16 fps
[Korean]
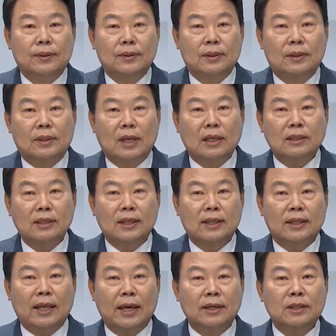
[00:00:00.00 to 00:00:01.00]
예, 당진에
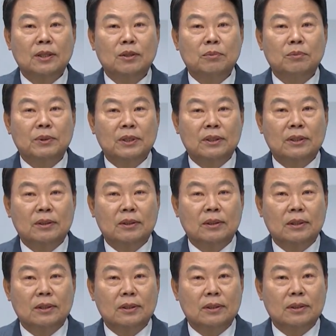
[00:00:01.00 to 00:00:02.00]
대기업이
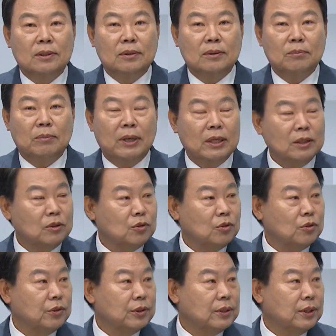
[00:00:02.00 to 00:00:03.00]
많이
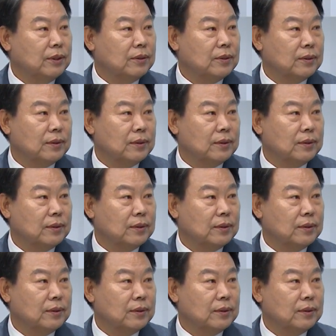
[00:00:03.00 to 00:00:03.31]
들어오고 있어요.